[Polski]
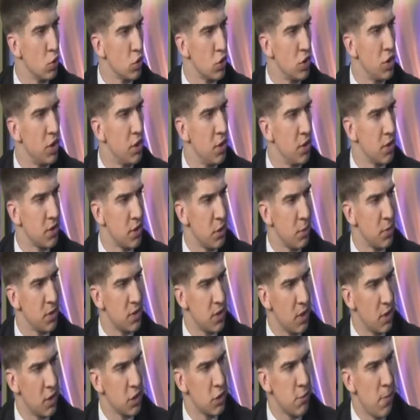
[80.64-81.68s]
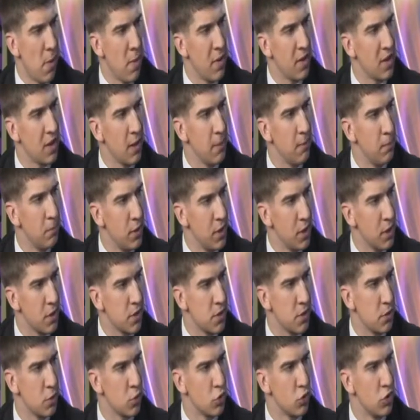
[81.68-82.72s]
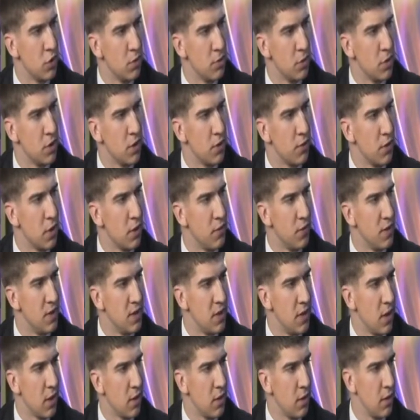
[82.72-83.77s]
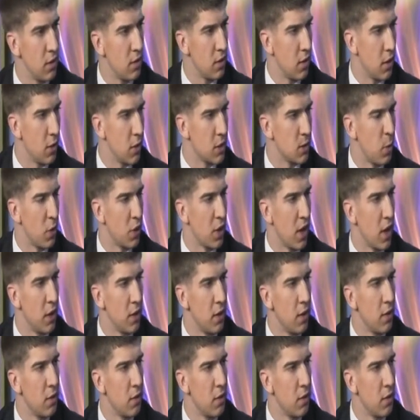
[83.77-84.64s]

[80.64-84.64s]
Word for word: niedosyt? Bo z tego co pamiętam, bardzo różnimy się w tych wizjach tego spotkania.